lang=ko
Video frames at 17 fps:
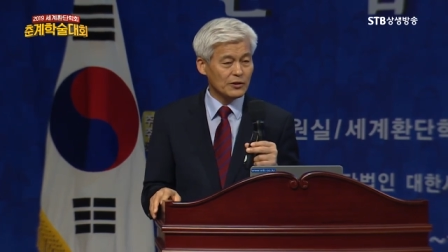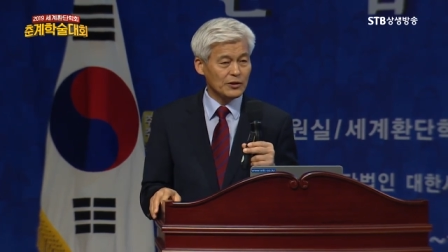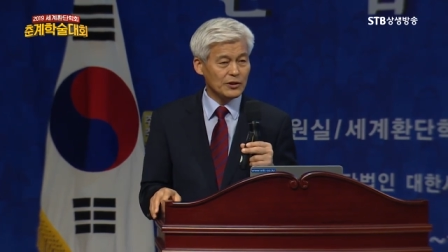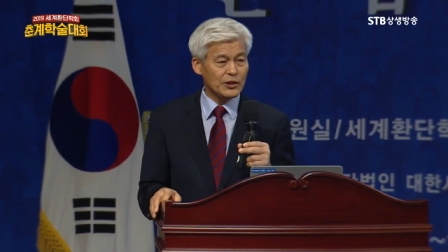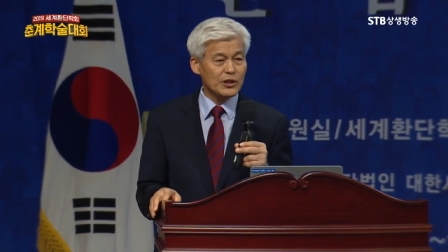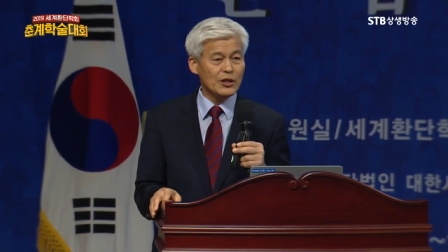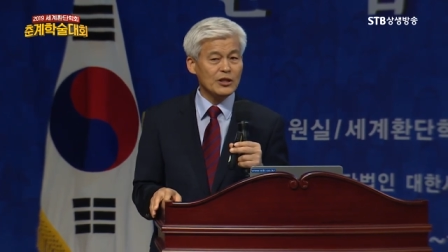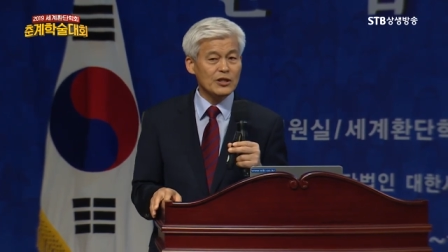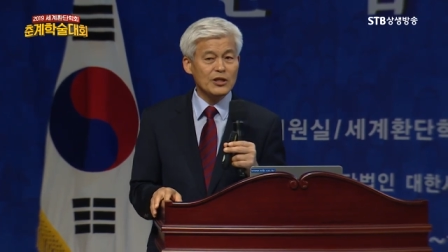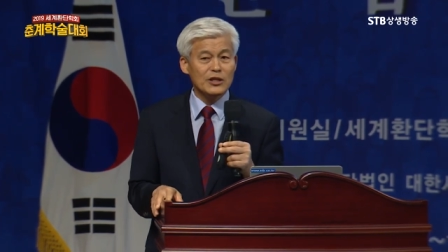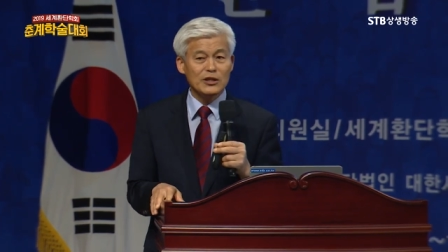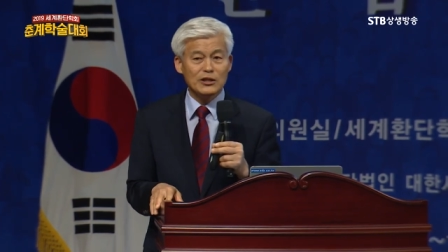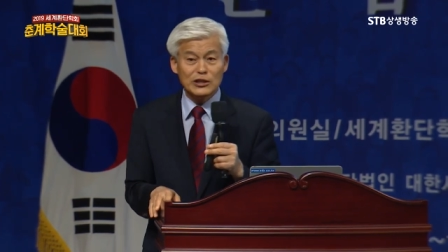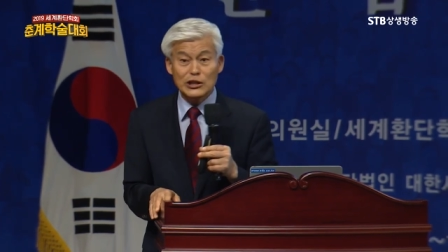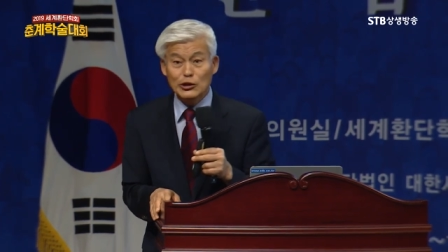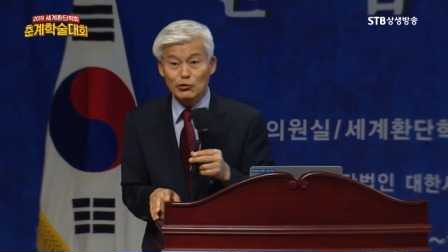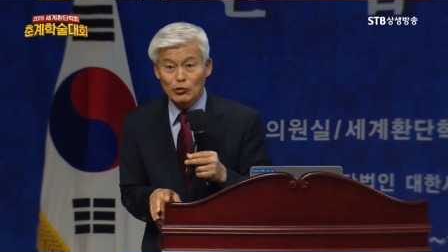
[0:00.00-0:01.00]

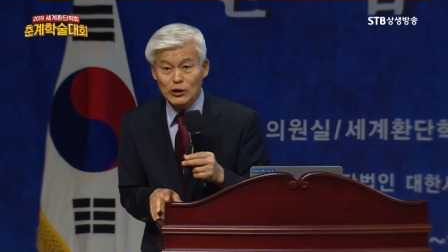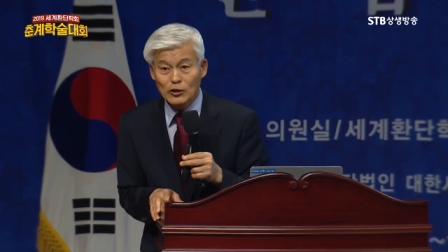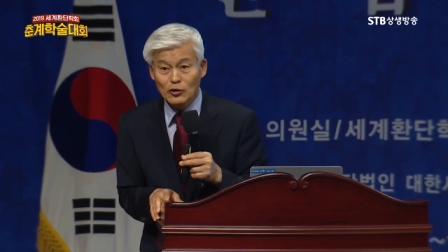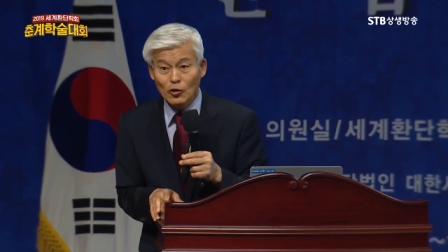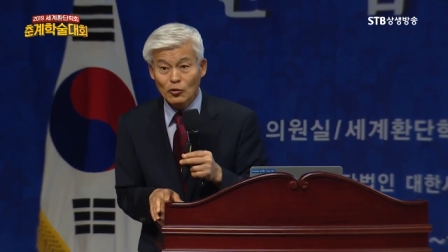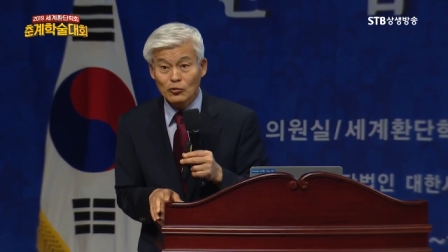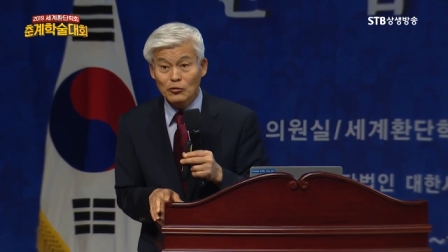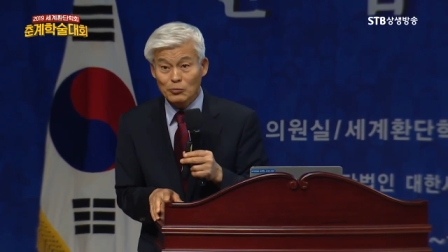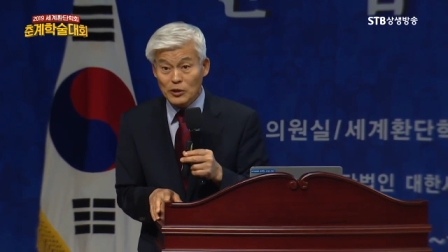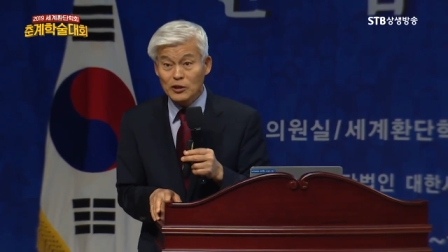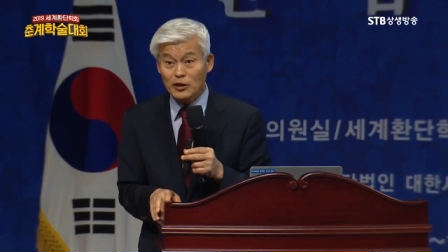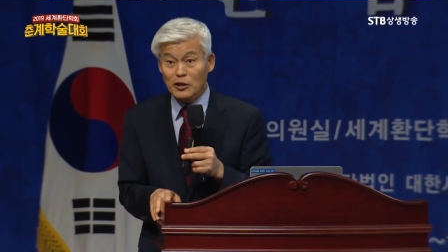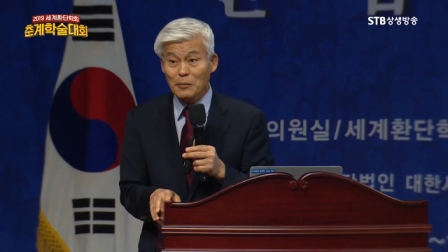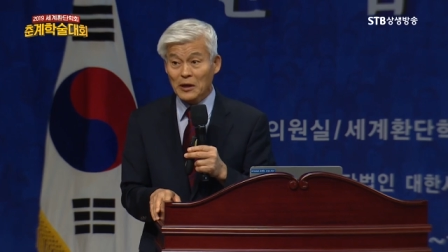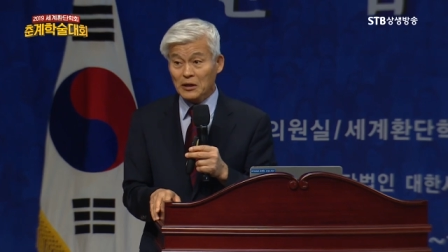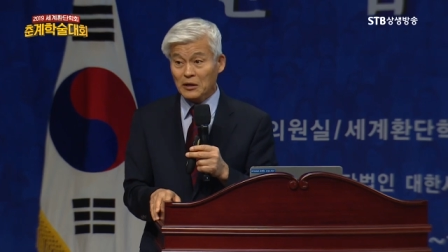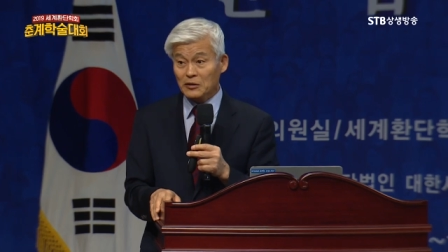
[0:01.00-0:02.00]
이기이월론 뭐
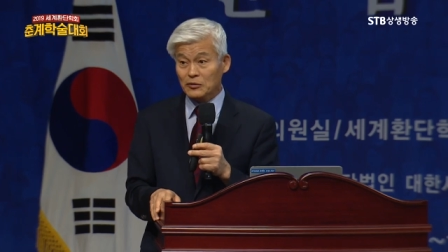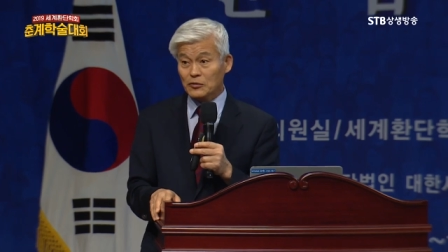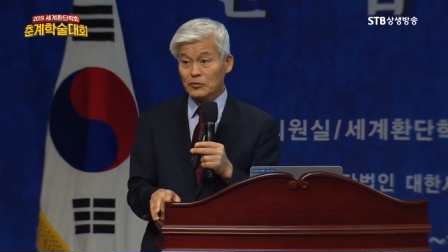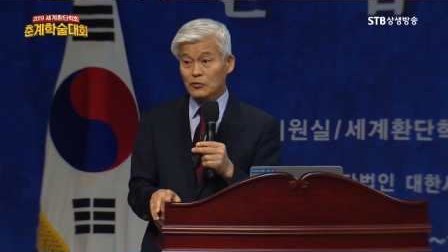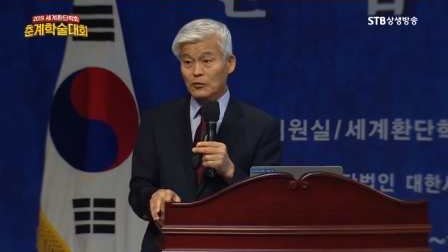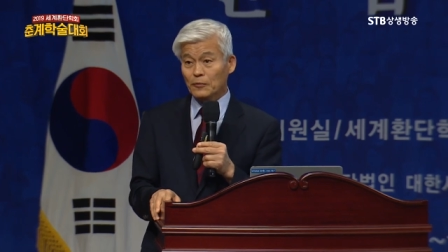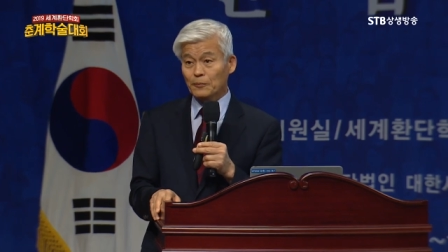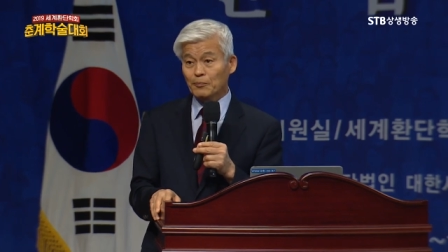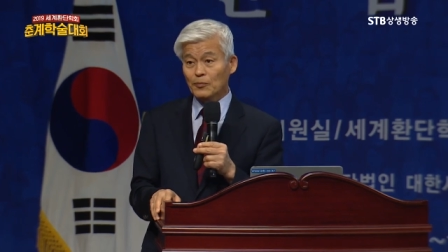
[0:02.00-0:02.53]
이렇게 말하거든요.